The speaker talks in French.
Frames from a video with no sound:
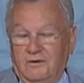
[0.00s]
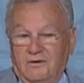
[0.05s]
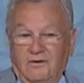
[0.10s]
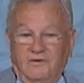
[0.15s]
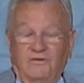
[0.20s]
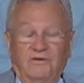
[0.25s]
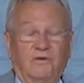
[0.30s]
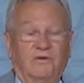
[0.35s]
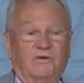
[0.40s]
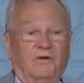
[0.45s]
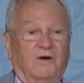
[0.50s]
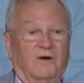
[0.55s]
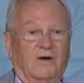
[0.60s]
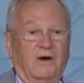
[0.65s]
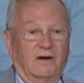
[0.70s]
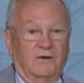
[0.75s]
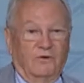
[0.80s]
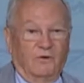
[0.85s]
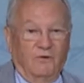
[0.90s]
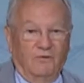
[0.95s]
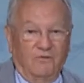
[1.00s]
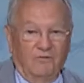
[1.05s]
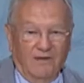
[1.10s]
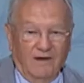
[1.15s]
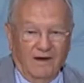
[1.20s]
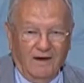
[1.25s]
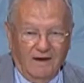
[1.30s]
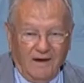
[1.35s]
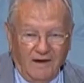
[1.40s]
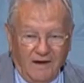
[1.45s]

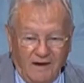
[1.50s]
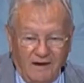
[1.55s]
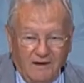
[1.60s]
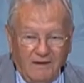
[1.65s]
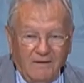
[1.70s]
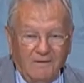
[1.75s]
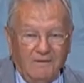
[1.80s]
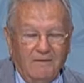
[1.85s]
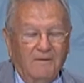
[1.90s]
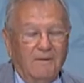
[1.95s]
1981